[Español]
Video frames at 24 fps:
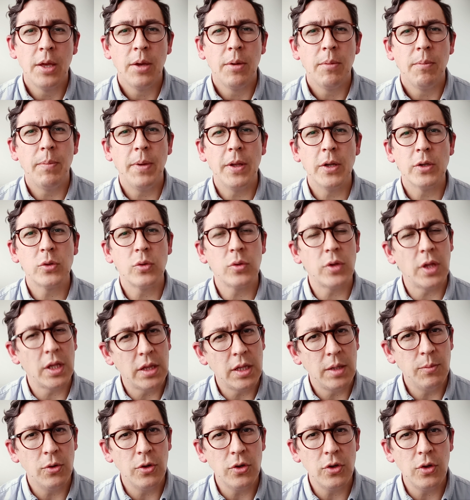pero su
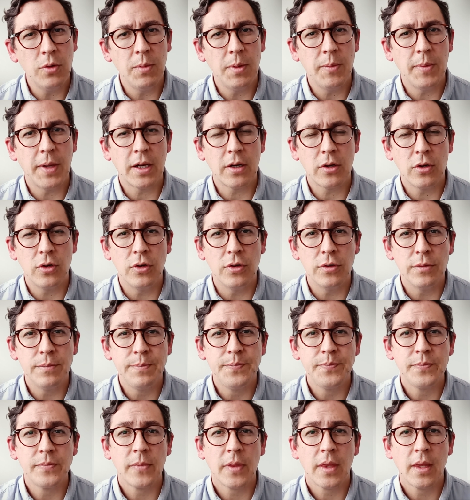testimonio me
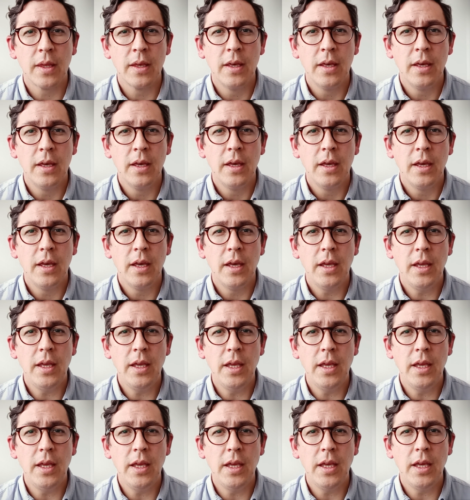marcó
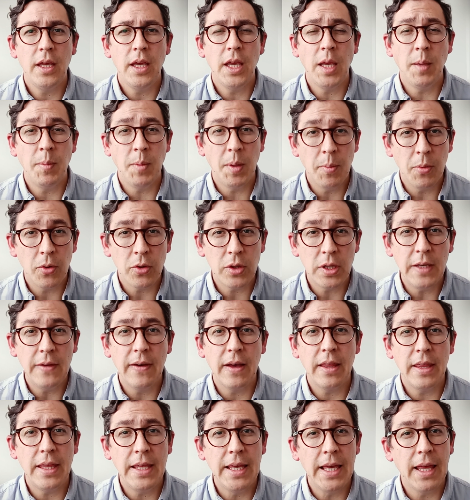y, y me
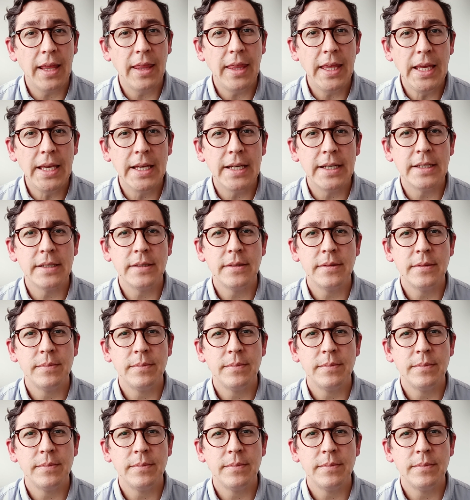motiva día a día